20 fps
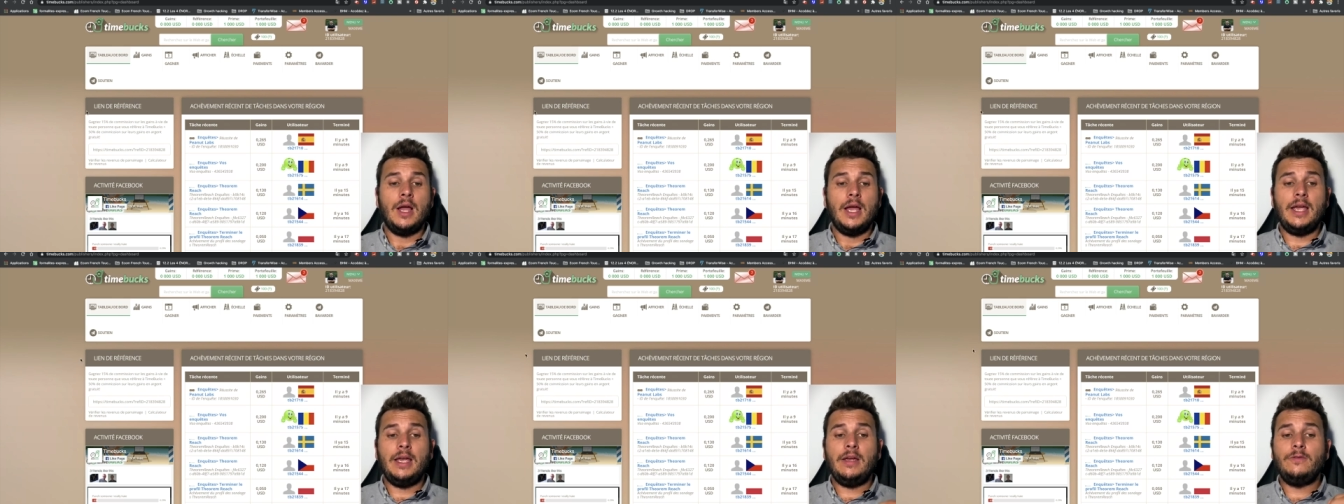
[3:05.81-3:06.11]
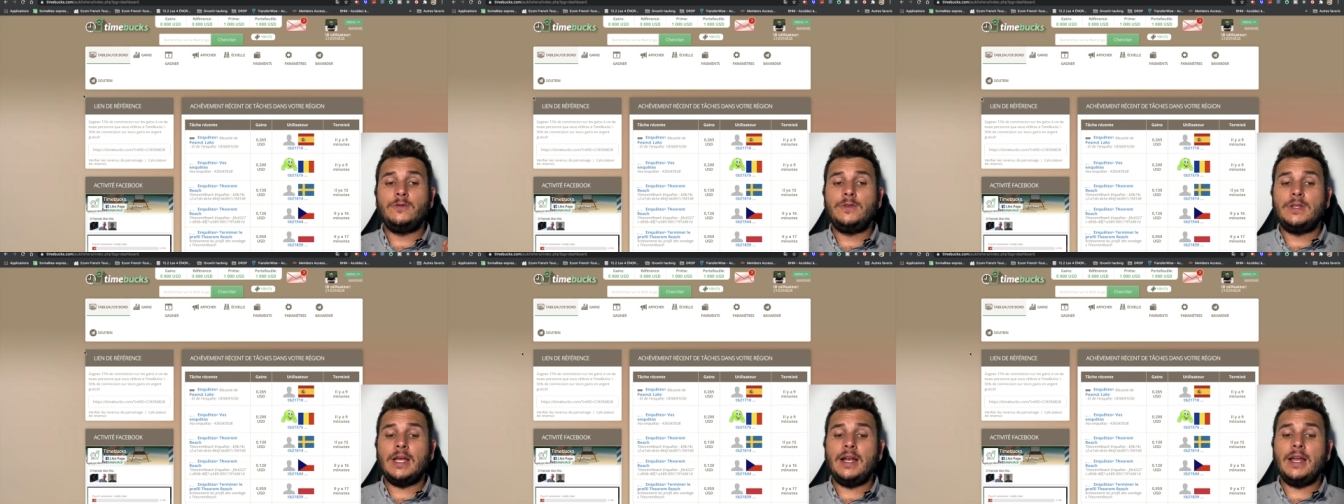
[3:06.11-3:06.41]
Et
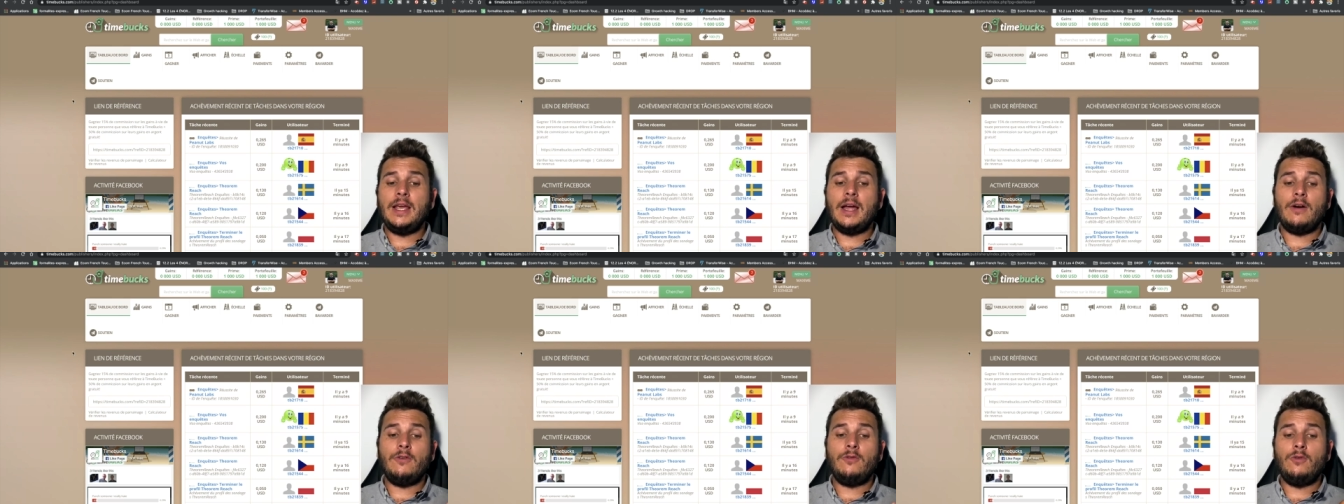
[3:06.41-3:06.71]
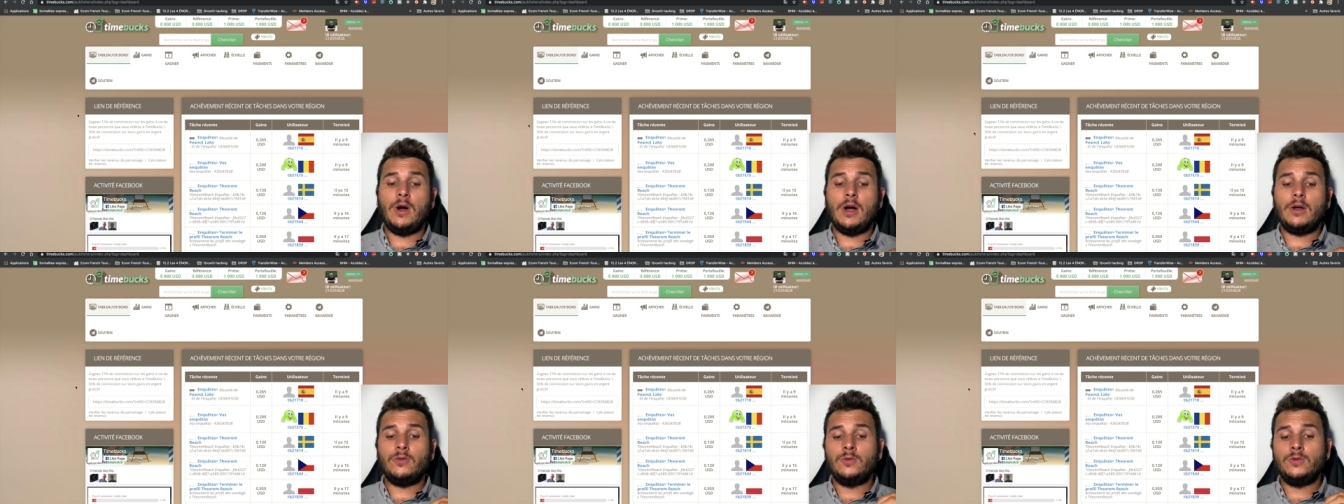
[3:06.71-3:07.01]
vous allez
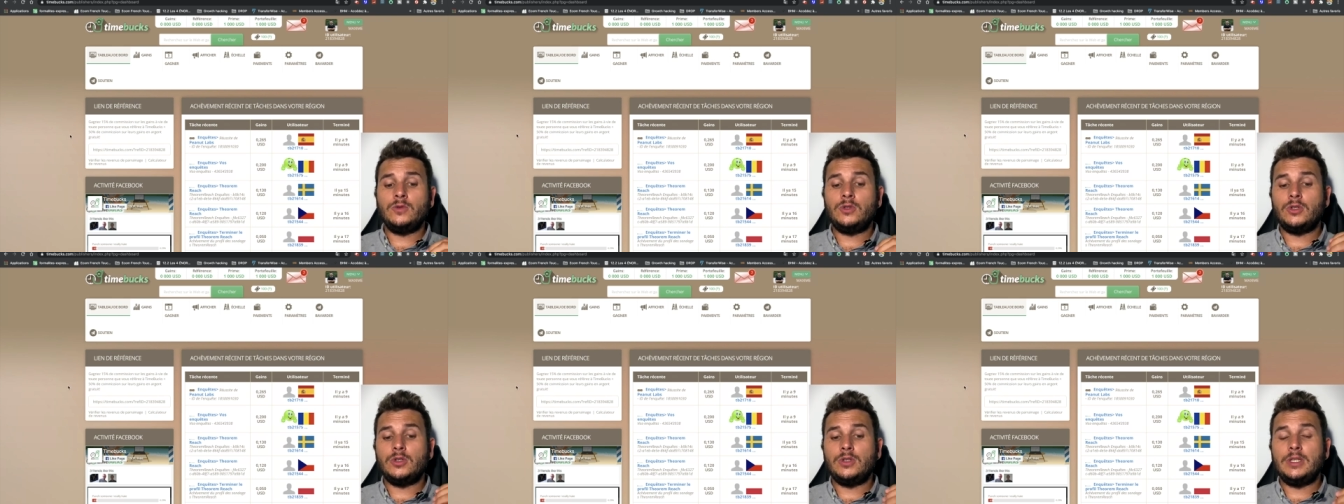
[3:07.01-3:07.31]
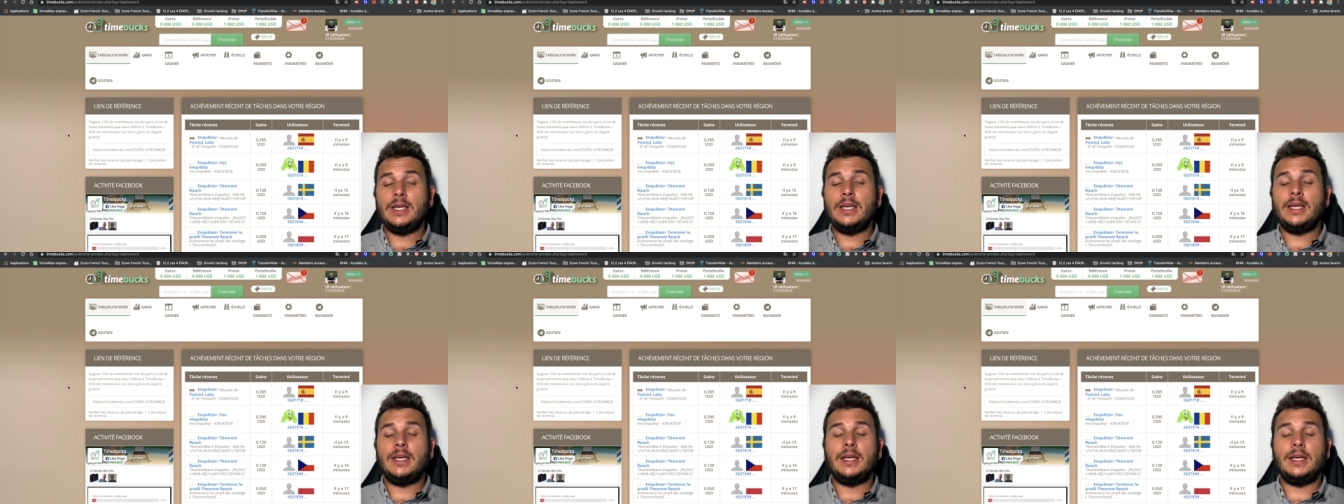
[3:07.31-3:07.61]
avoir donc
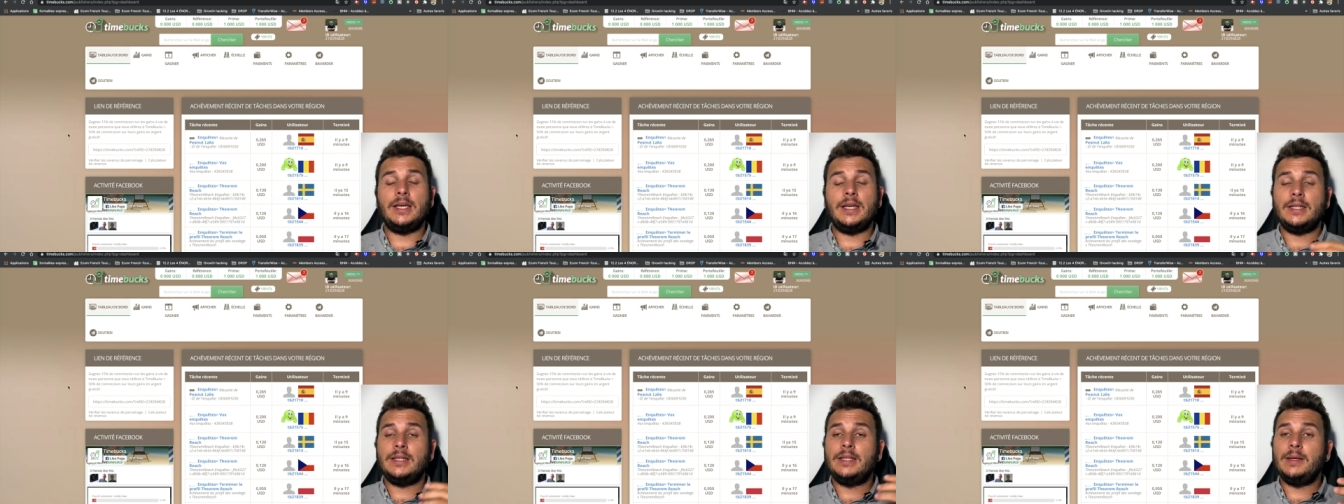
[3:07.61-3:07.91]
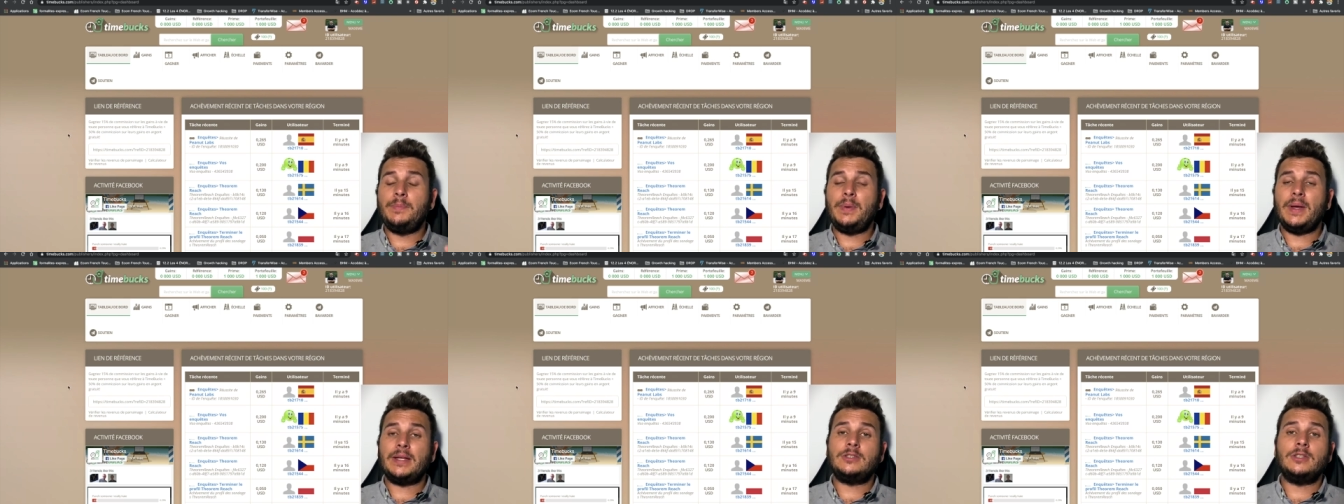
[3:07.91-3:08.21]
des, des
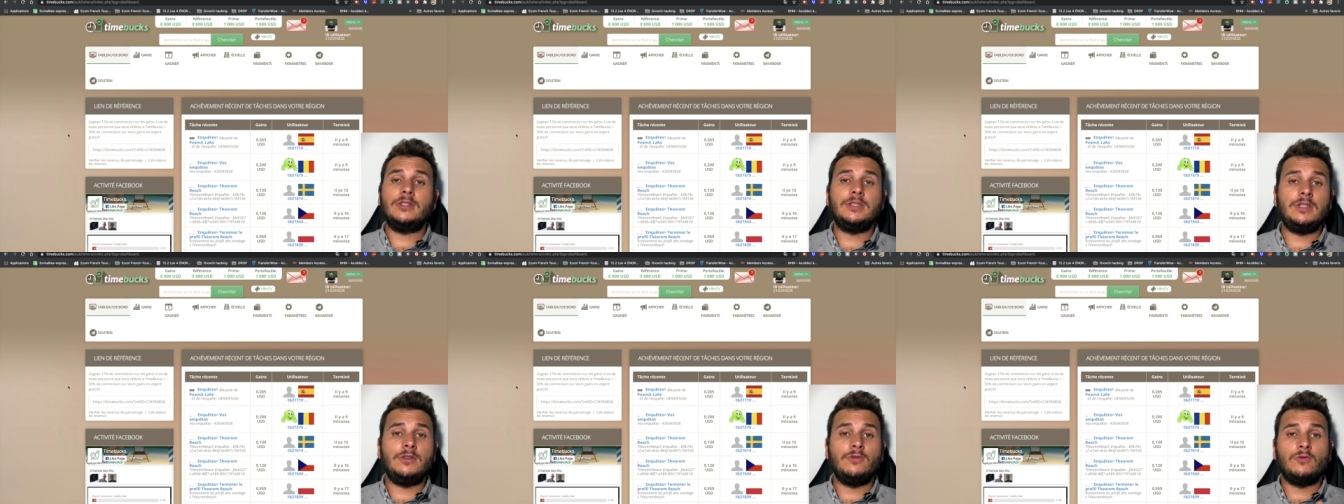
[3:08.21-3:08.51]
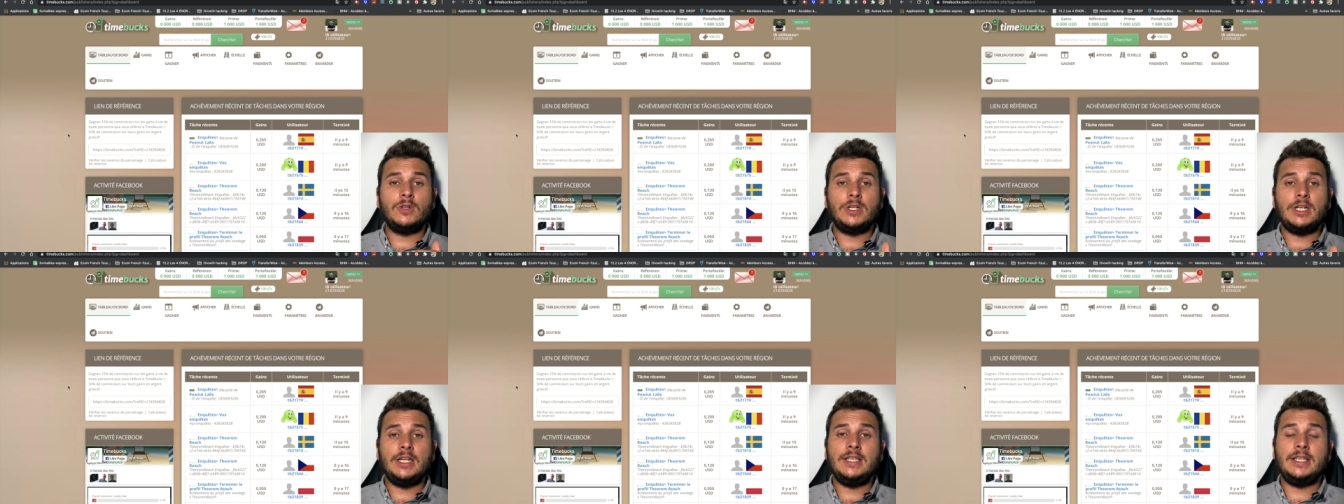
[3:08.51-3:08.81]
personnes qui vont
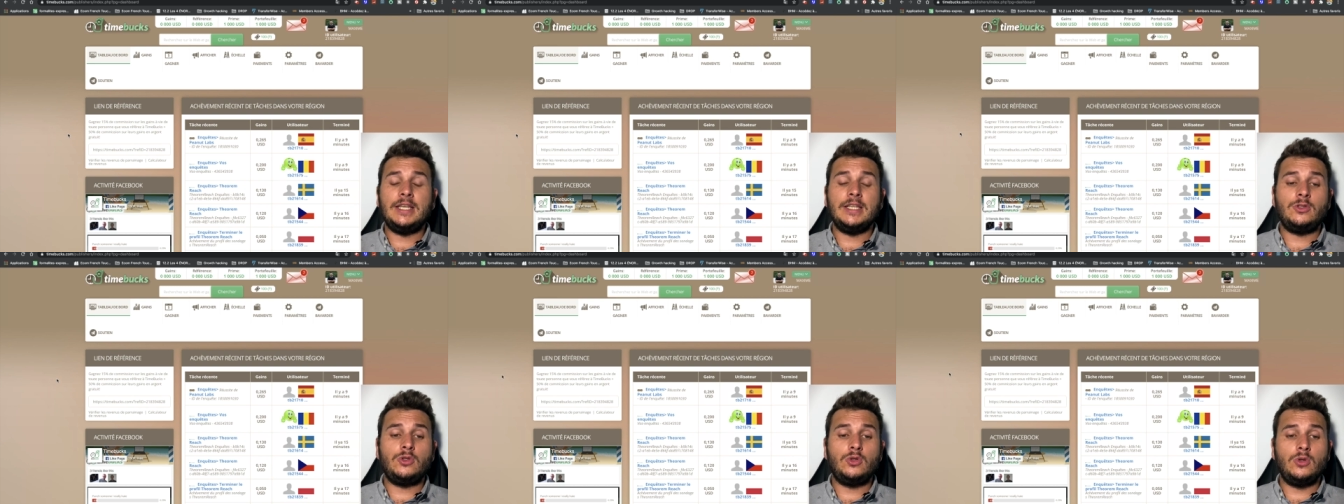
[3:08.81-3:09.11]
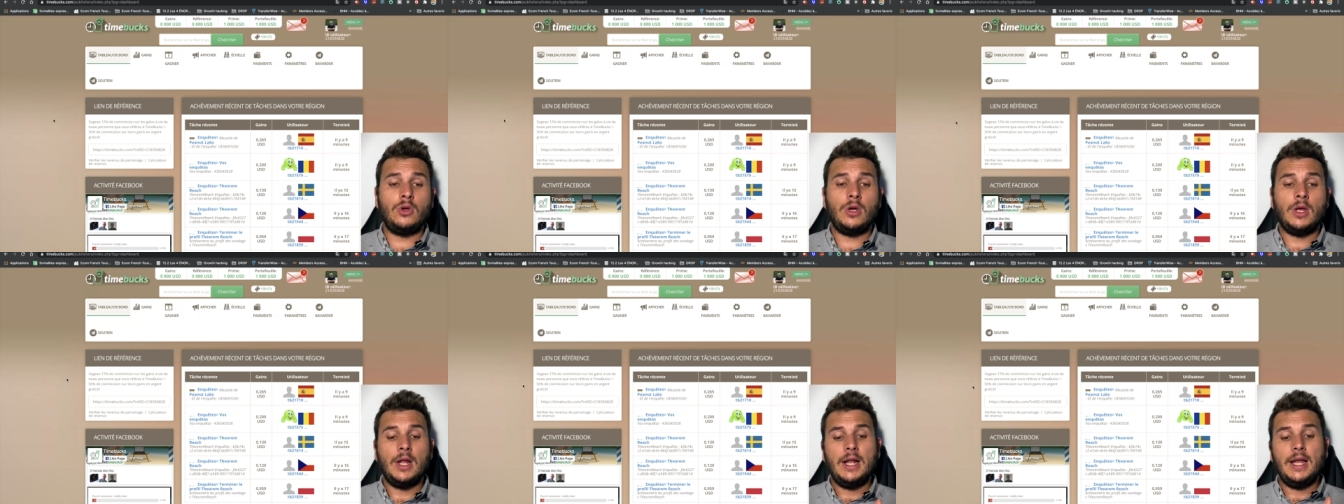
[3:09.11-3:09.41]
cliquer
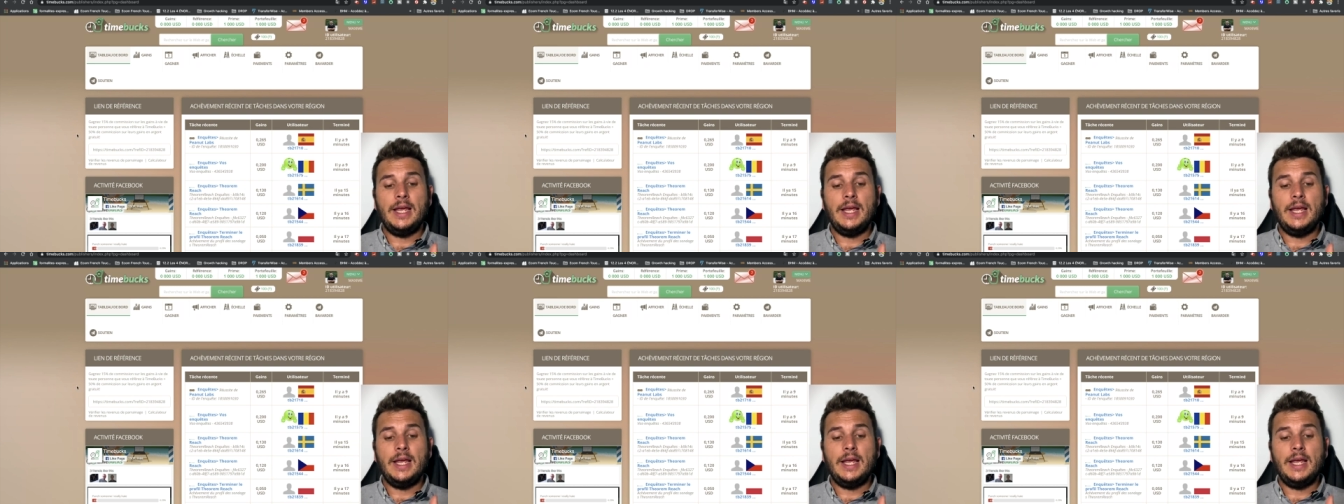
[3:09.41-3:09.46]
dessus.